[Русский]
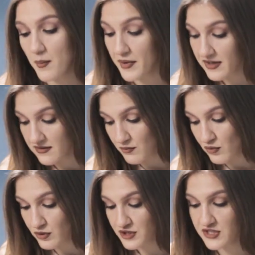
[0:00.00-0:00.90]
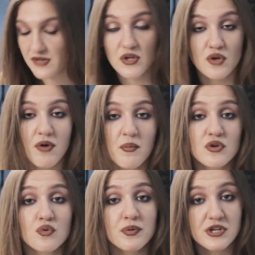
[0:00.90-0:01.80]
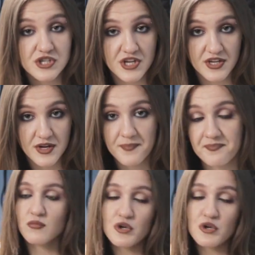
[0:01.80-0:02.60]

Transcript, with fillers: Поэтому очень советую вам это упражнение.